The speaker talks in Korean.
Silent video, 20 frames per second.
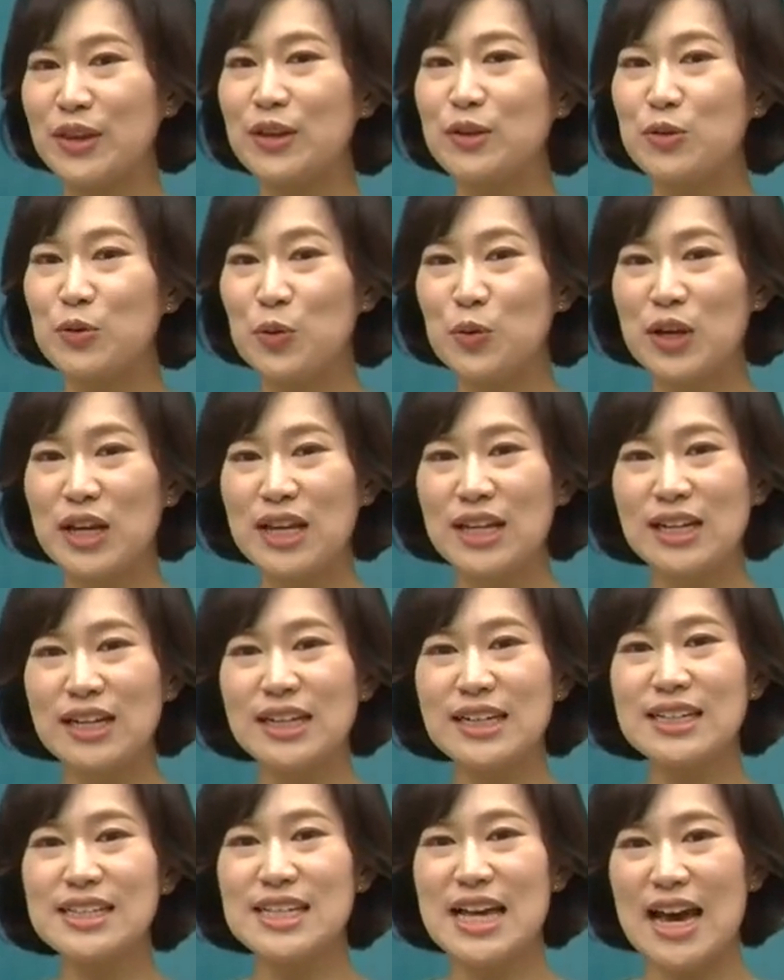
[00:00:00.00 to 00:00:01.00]

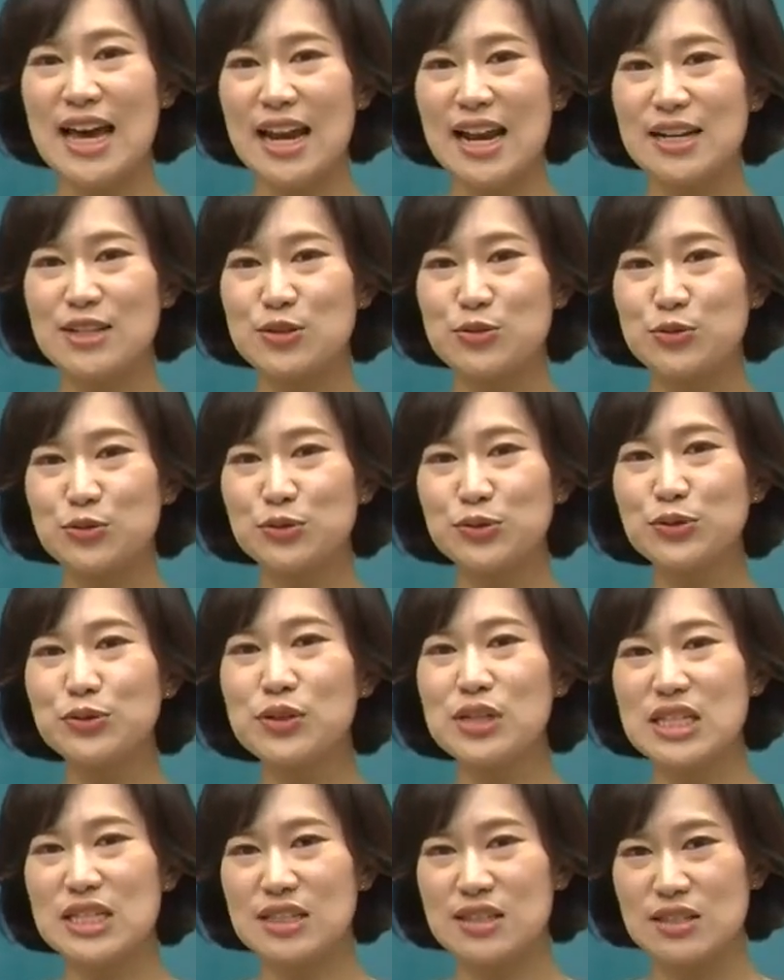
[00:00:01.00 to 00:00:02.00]
요리를 잘할 수
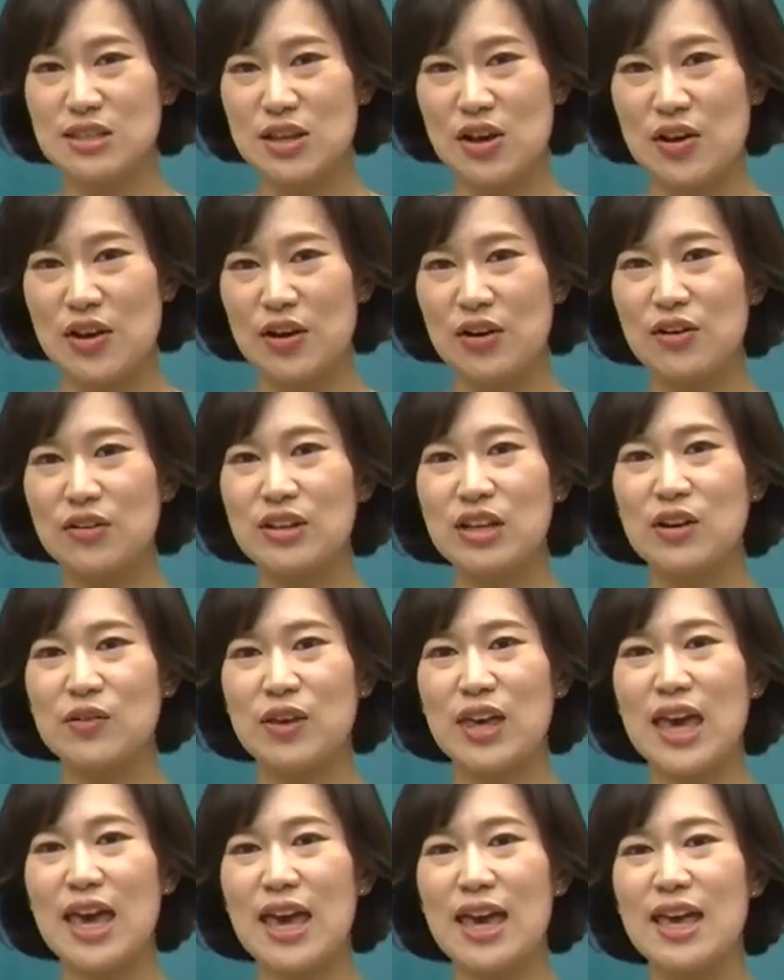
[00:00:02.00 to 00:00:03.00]
있어요.
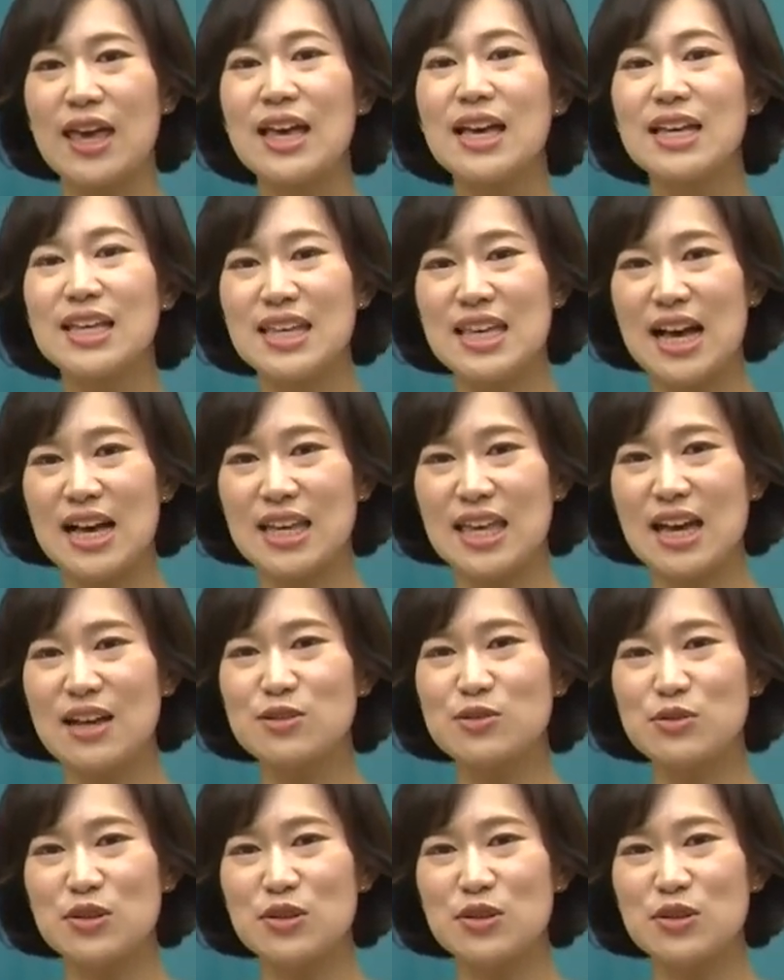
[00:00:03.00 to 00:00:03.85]
이렇게 이야기할 수